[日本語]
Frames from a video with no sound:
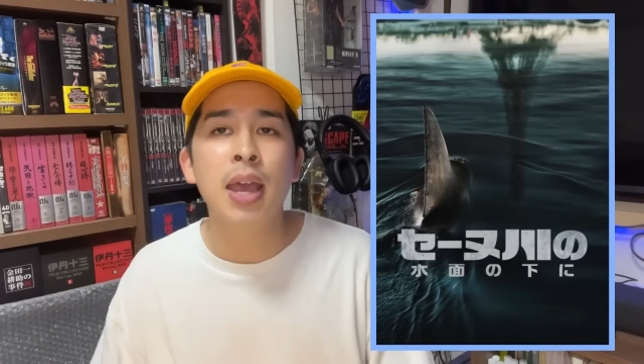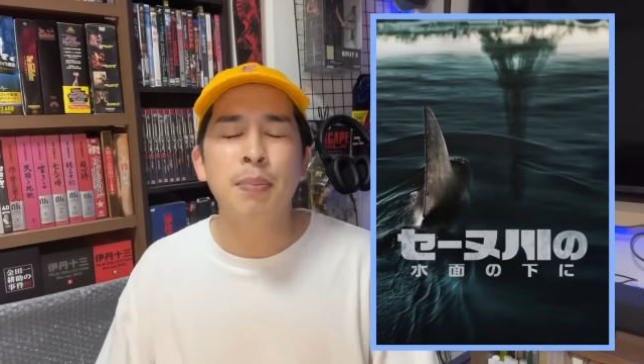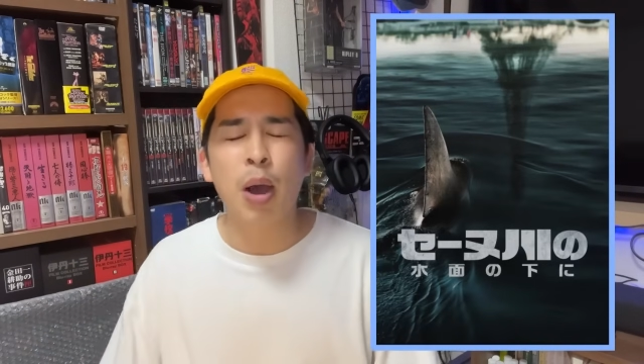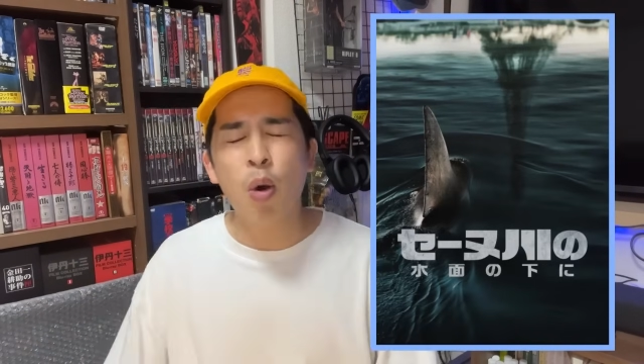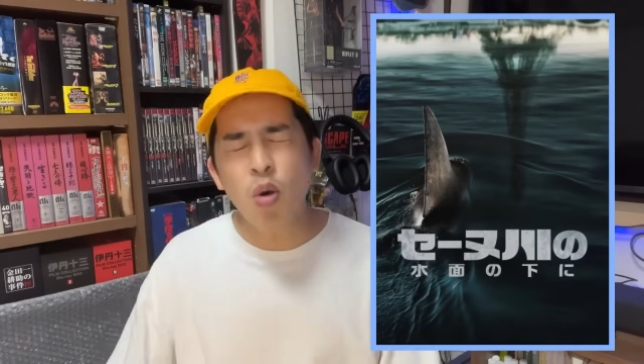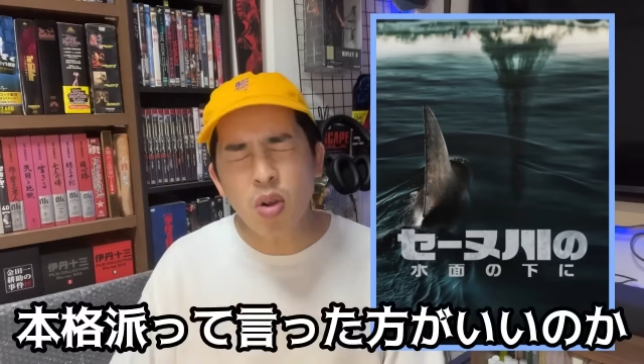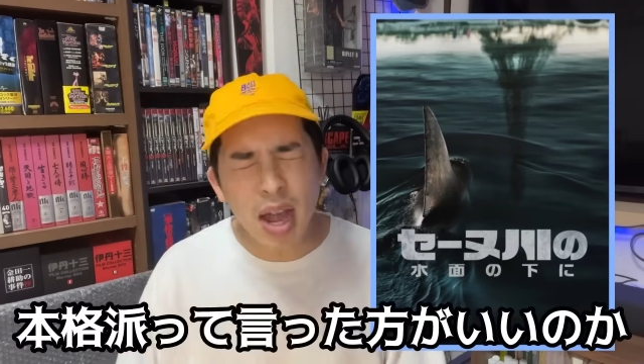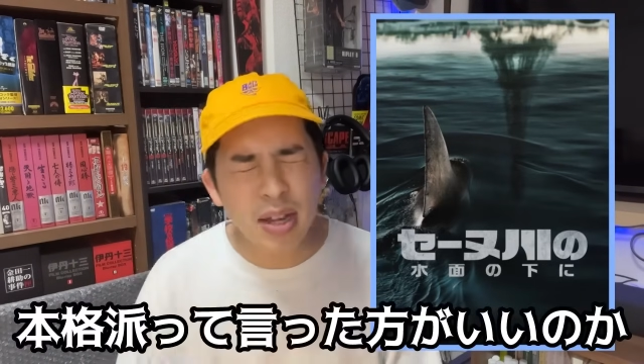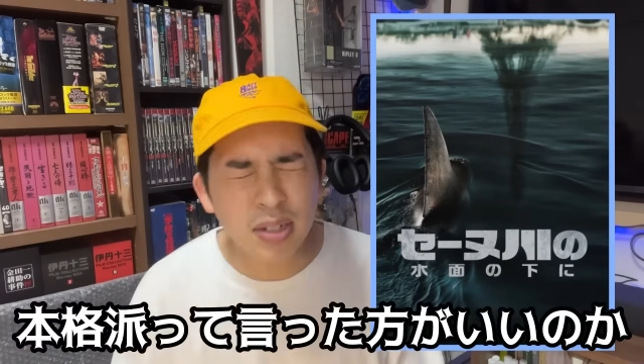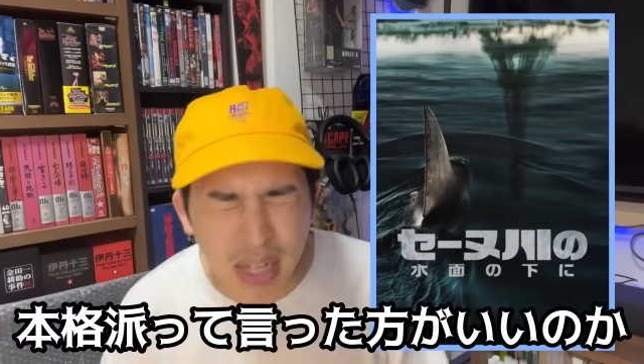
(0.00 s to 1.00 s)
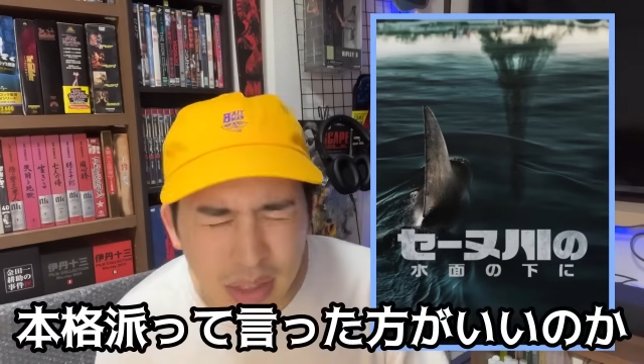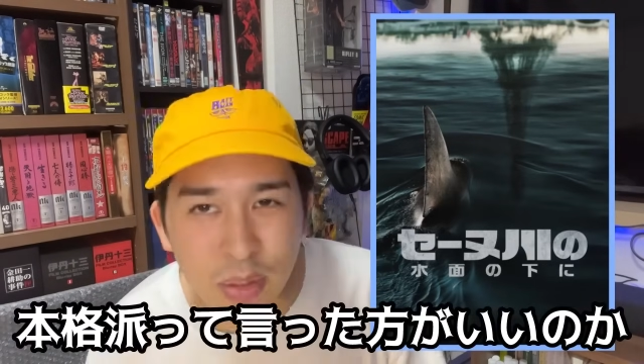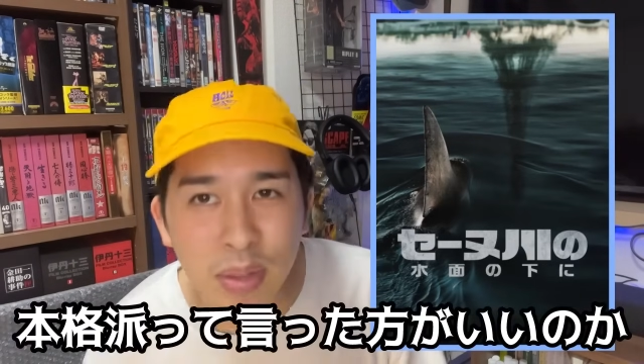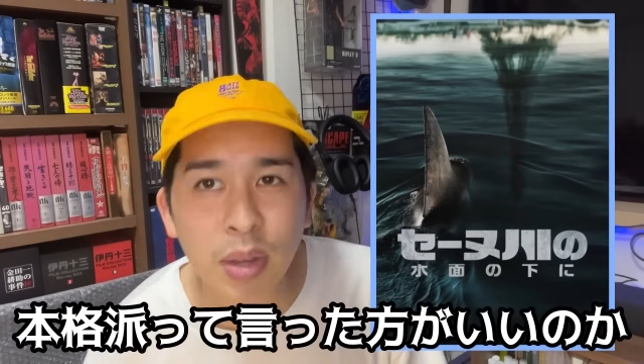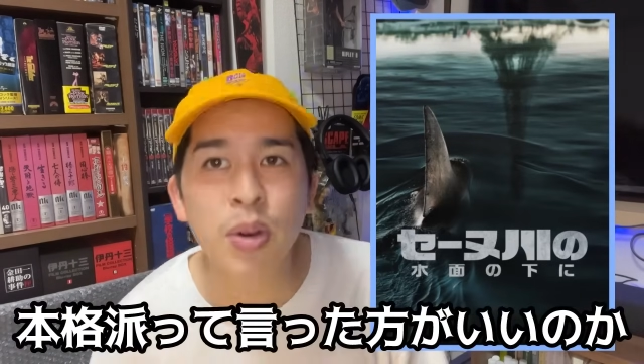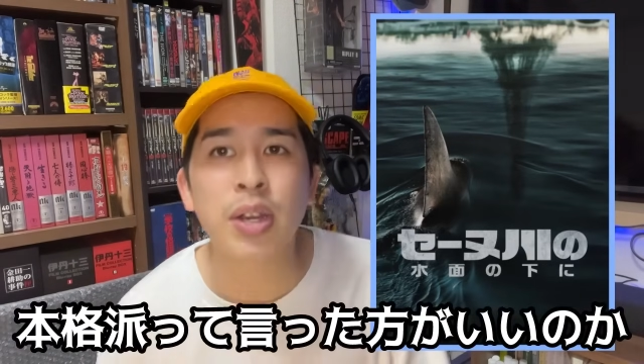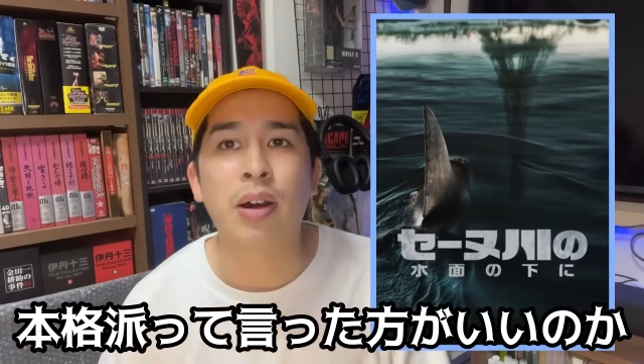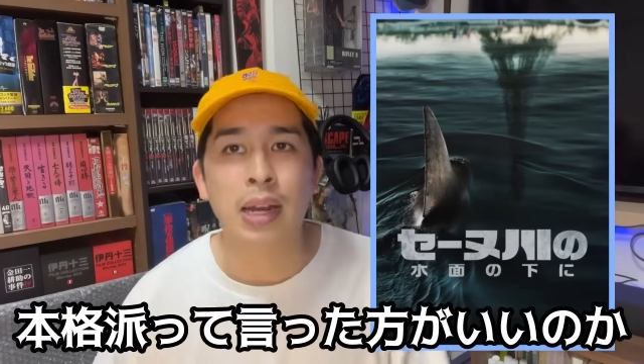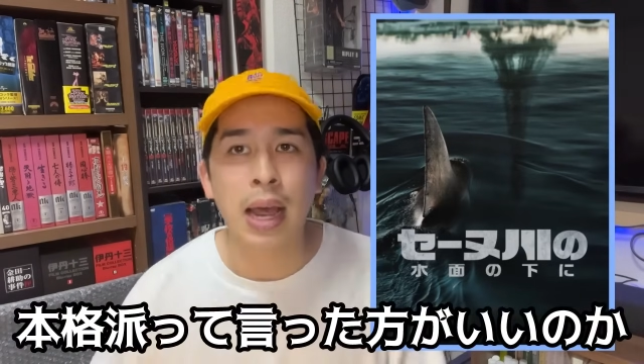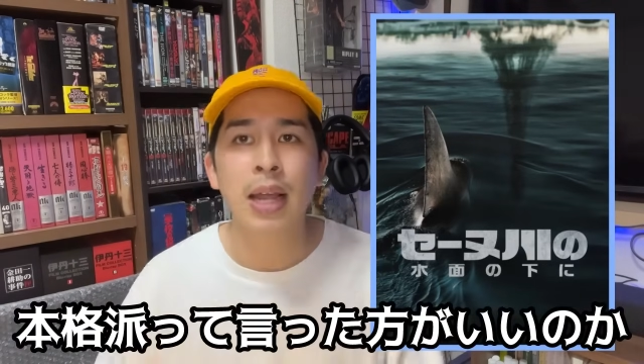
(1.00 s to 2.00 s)
まあ、本格派って言った方がいいの
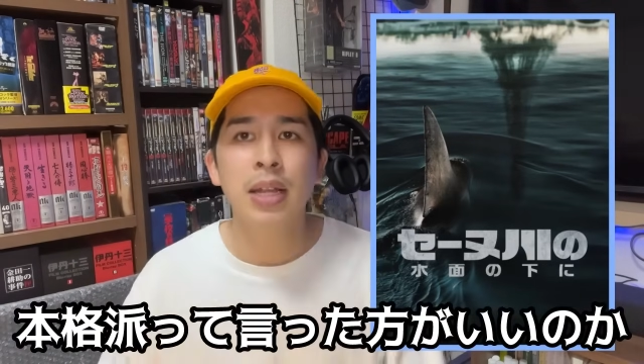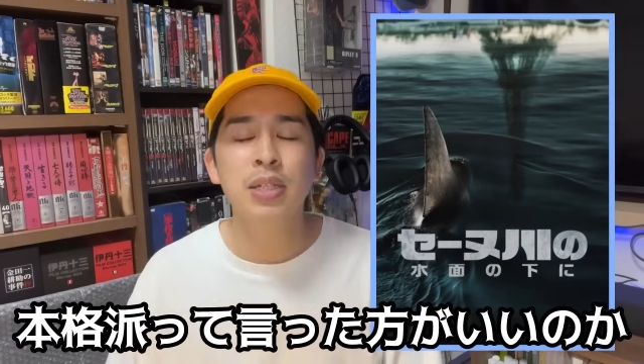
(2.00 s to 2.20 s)
かな。